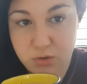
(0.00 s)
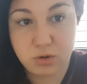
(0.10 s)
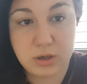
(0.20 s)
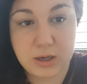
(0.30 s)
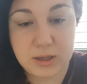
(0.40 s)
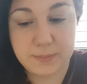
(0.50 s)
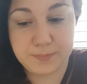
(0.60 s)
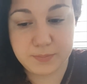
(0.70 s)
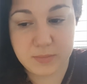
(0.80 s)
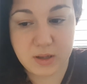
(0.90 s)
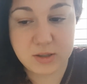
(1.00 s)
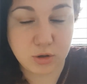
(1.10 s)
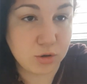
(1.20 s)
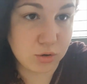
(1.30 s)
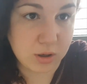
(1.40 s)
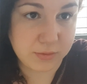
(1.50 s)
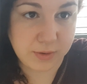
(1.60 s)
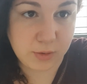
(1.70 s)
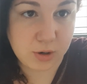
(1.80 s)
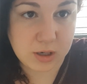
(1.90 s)
con um, il solito
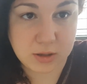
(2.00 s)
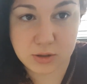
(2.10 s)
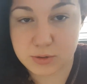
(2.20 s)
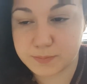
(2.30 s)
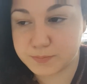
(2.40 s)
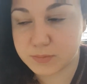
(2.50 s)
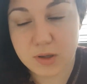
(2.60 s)
caffè orrendo.